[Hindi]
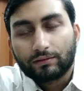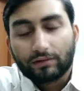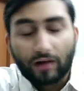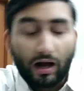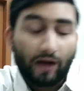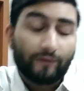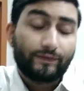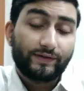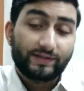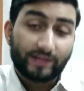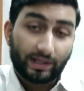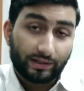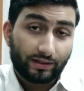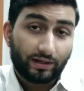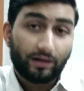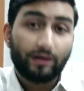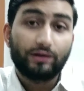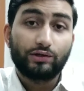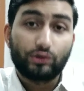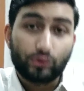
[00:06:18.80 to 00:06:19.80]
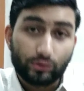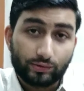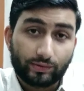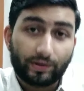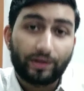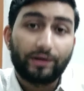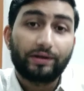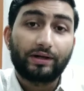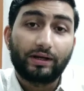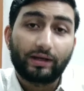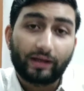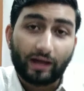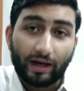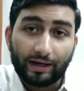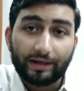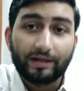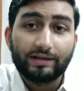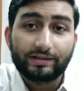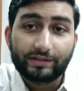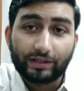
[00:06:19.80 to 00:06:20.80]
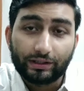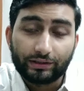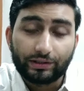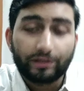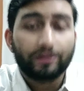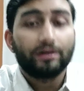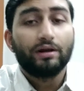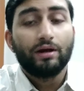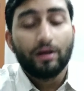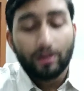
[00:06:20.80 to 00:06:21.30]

काफी ज्यादा इश्यूज वगैरह निकल के आ रहे हैं इसके अंदर